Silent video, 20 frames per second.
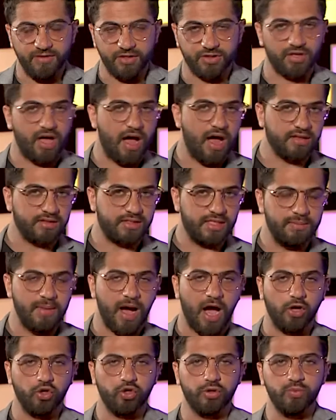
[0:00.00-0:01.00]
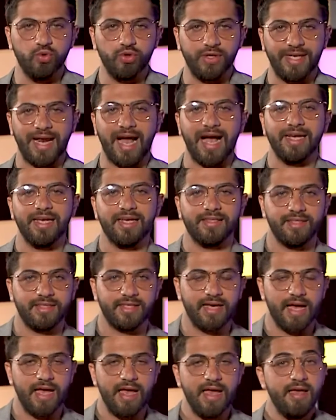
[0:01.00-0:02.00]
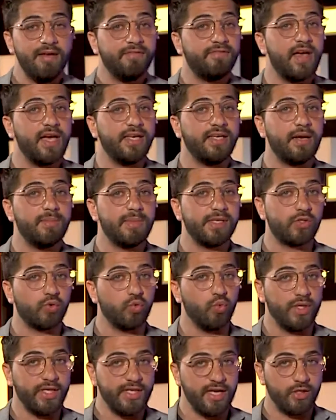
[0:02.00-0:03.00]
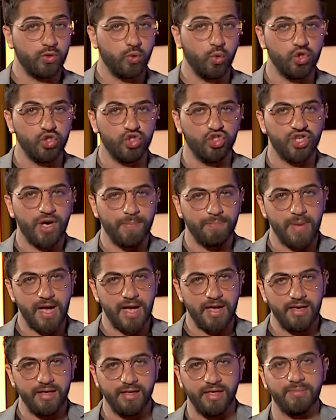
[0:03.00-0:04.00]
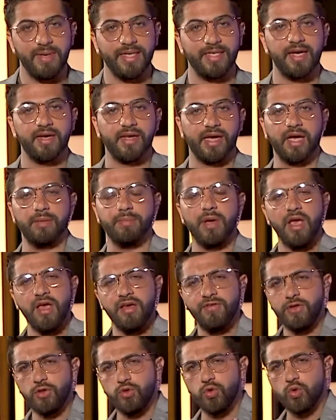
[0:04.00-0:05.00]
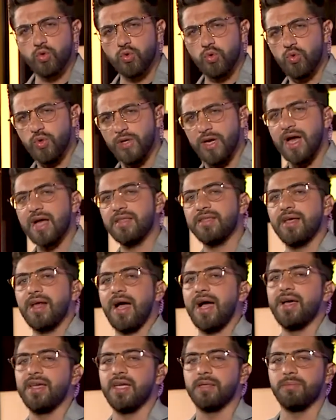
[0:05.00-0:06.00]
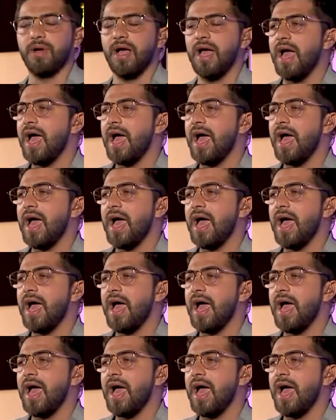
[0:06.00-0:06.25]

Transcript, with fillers: في التعاطي مع الامور الحياتيه فهي مسؤوليه جمه لمن يرغب في دخول هذا العالم